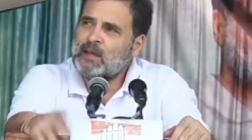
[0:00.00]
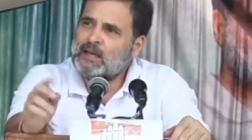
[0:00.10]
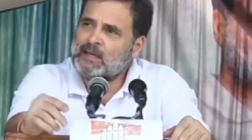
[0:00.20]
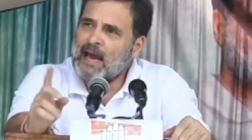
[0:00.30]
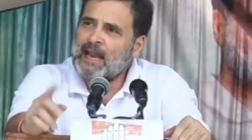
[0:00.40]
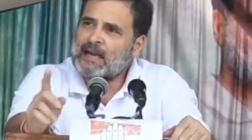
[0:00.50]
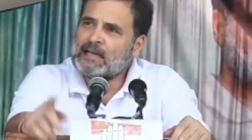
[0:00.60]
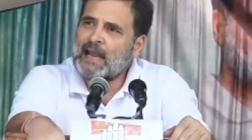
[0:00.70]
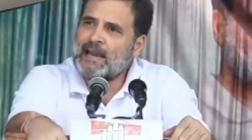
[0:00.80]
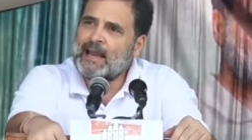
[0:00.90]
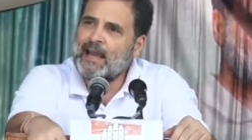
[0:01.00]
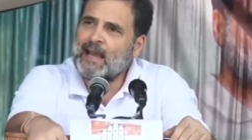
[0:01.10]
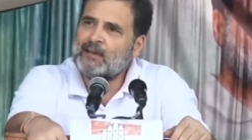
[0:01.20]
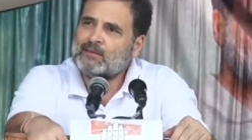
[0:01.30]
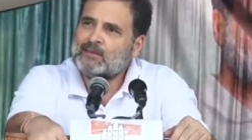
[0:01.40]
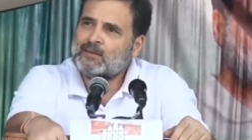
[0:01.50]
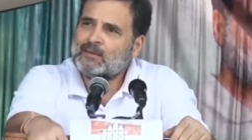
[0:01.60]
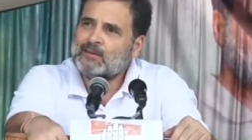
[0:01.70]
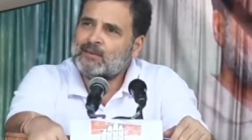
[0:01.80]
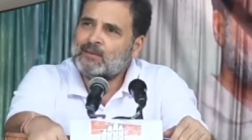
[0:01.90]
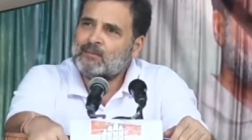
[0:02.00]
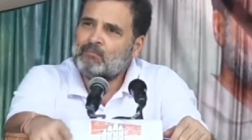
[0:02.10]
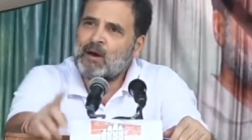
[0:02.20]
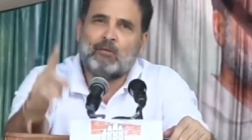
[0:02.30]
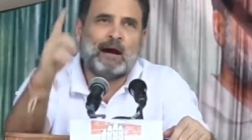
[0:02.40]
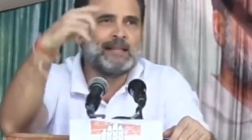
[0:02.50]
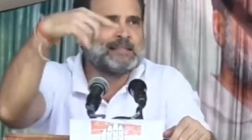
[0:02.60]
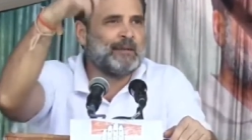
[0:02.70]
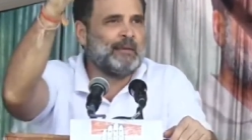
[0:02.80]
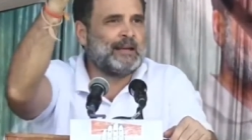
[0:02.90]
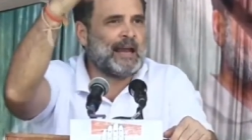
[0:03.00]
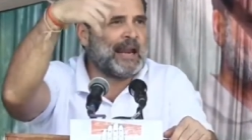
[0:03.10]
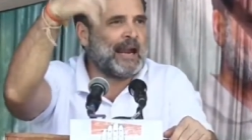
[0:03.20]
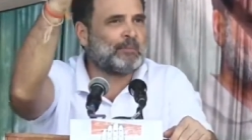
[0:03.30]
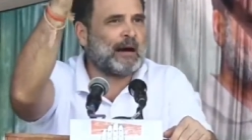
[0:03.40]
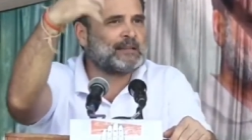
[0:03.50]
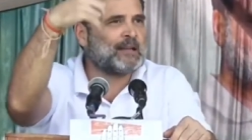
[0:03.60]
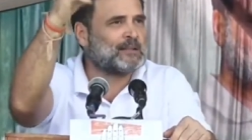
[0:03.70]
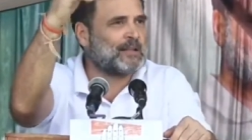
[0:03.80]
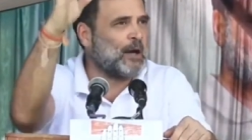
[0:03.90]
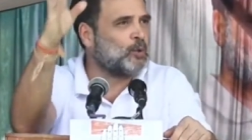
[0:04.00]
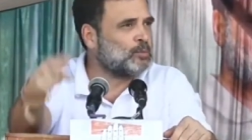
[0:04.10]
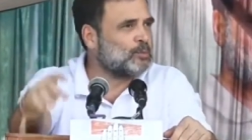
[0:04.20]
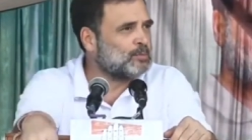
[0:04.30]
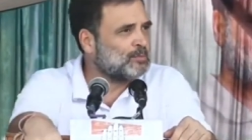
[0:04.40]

मेरी डायरेक्ट लाइन है भगवान से मैं डायरेक्ट बात करता हूं